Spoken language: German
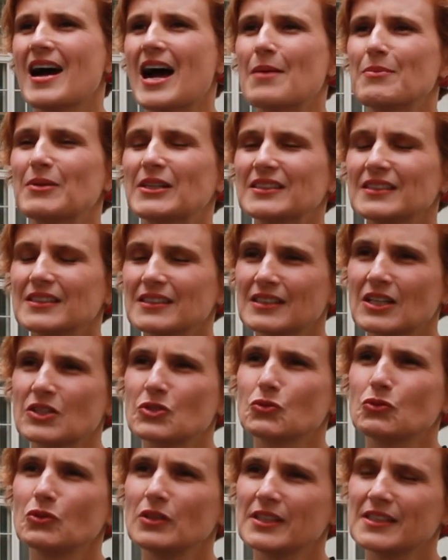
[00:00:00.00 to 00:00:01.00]
Aber das ist
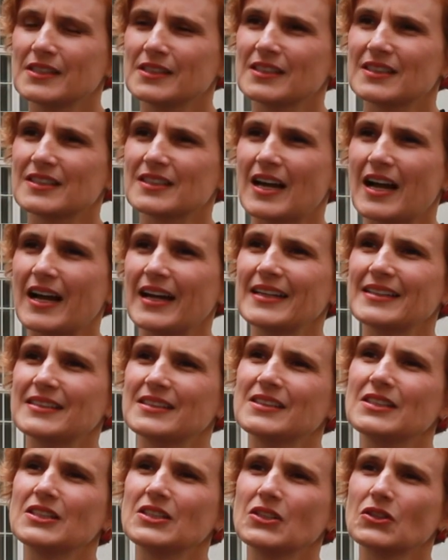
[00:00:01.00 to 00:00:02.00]
natürlich eine
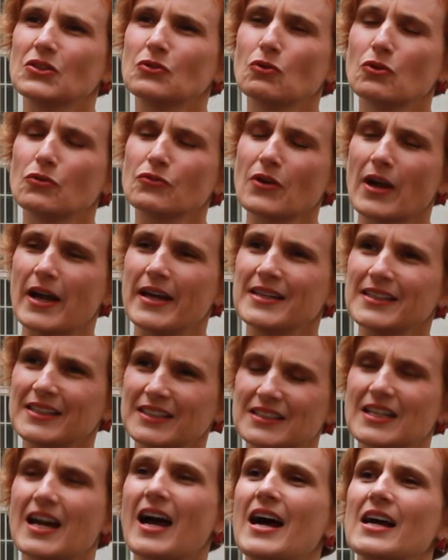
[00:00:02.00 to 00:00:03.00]
Zeit, die nur für
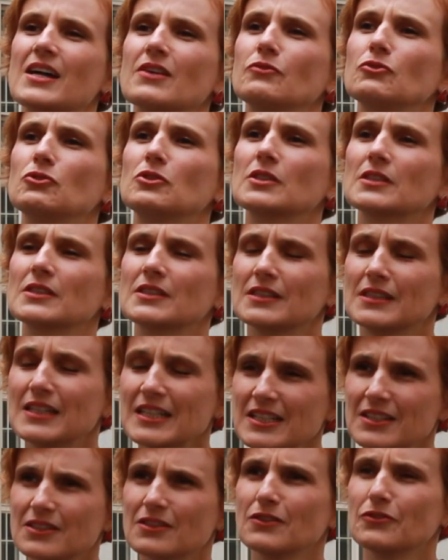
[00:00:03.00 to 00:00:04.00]
einige Tage wirkt,
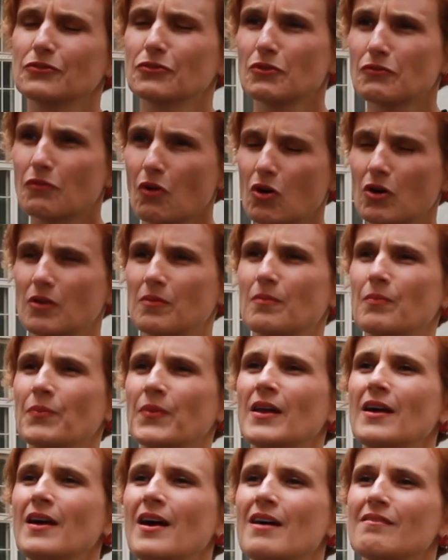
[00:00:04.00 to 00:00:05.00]
nicht für Wochen.
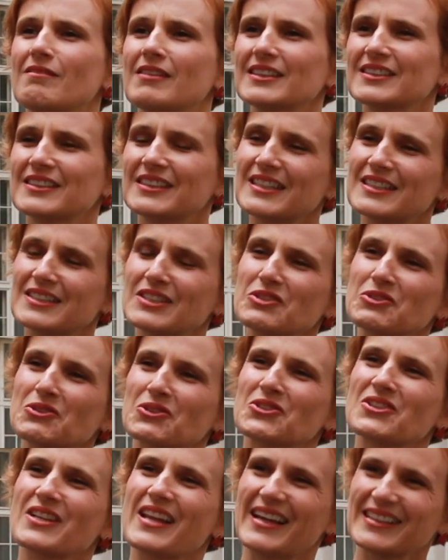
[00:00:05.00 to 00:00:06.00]
Weil das geht nicht
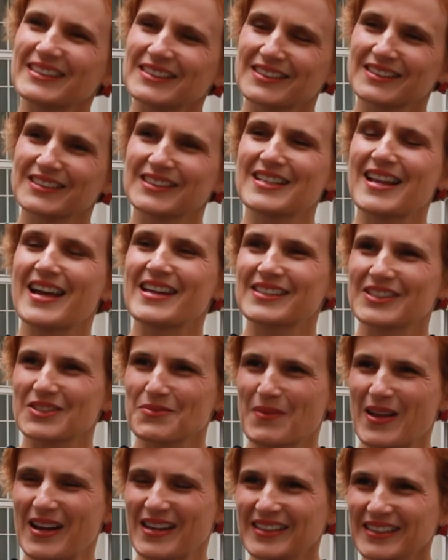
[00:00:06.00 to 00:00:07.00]
nur zu Lasten des Landes
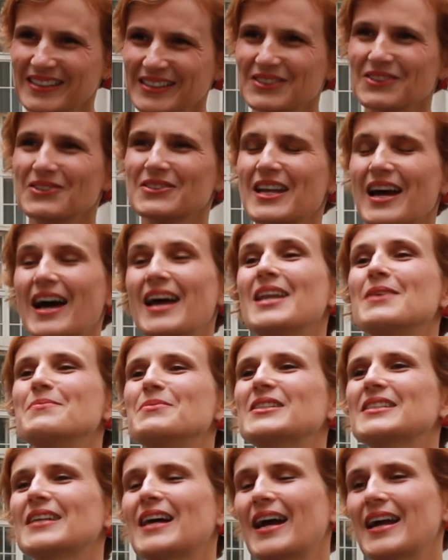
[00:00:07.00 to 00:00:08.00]
Berlins und aller
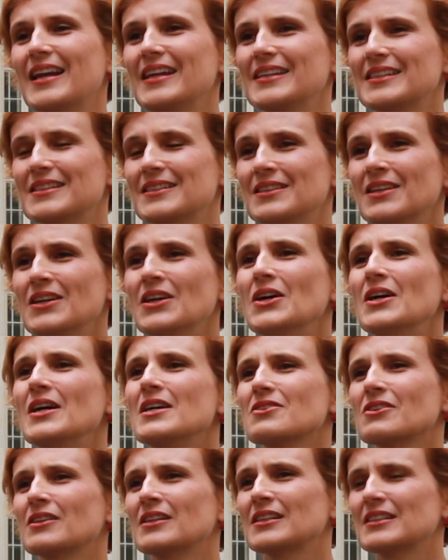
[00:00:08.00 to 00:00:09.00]
Beteiligten,
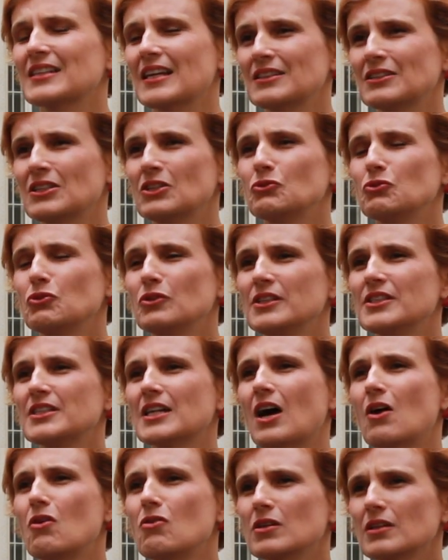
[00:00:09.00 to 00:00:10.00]
sondern es hat
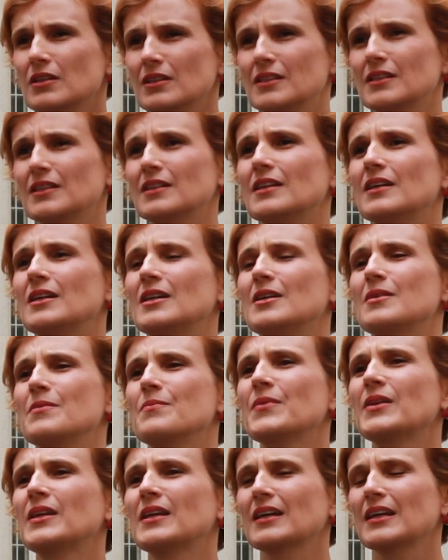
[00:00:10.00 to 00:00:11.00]
natürlich auch
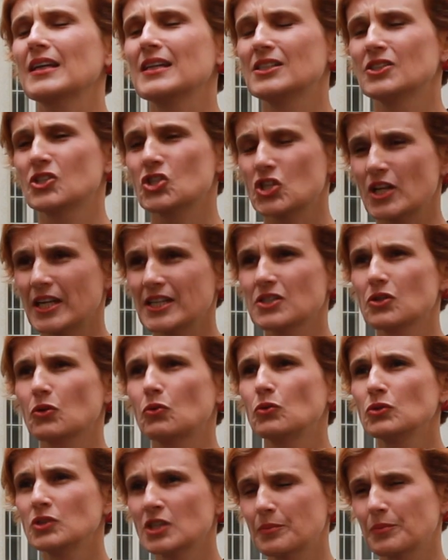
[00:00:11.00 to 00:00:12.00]
ähm, in der Regel eine
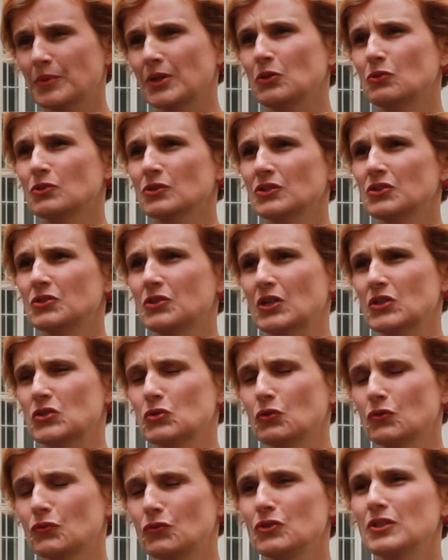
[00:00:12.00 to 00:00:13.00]
schlechtere
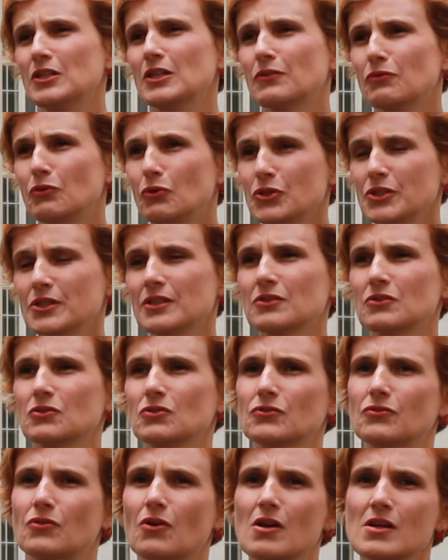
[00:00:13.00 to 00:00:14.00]
Unterbringungssituation für die Geflüchteten
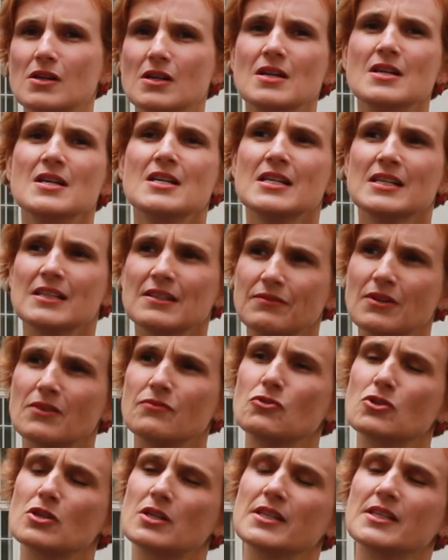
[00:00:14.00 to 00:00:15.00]
zufolge, die
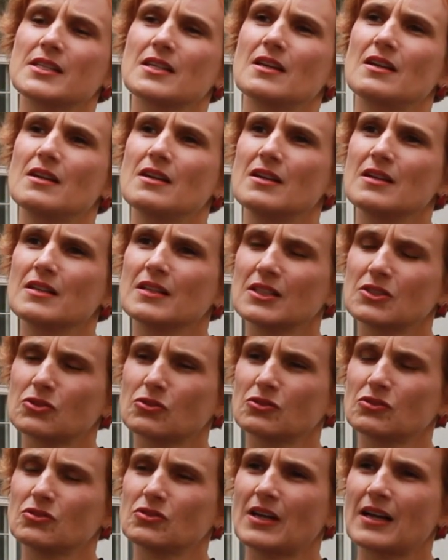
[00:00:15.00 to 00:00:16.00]
wir wirklich äh, nicht
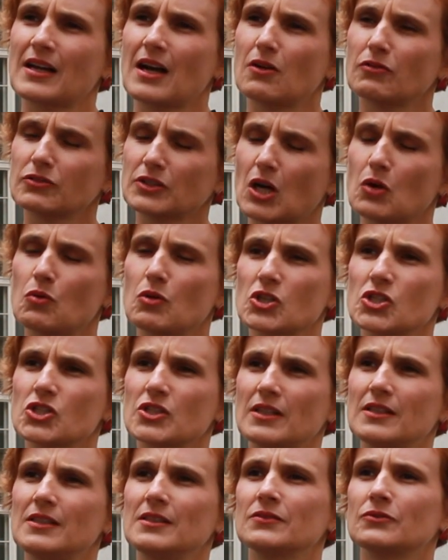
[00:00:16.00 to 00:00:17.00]
sozusagen auf Dauer
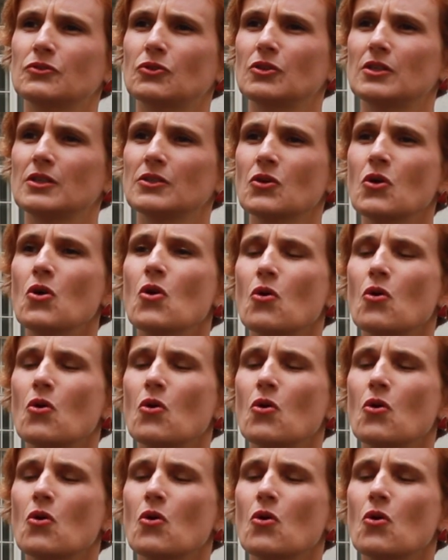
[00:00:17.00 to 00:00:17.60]
stellen wollen.